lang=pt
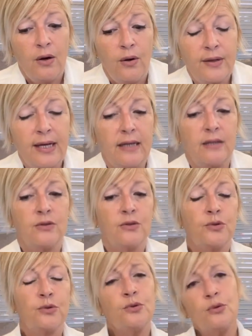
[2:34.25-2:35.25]
Ok,
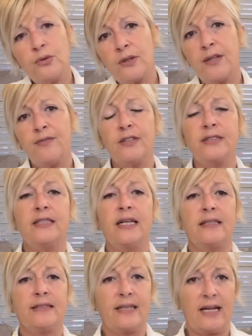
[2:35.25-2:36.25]
tudo que você
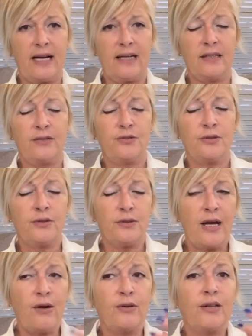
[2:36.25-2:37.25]
atrai tudo
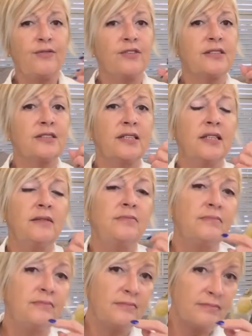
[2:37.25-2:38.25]
é o que
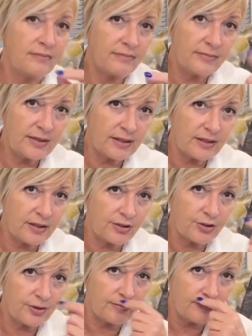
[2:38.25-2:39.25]
você
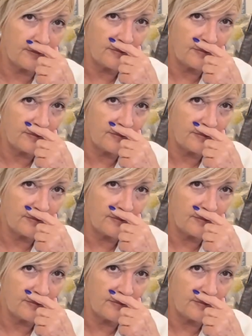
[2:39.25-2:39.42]
deseja.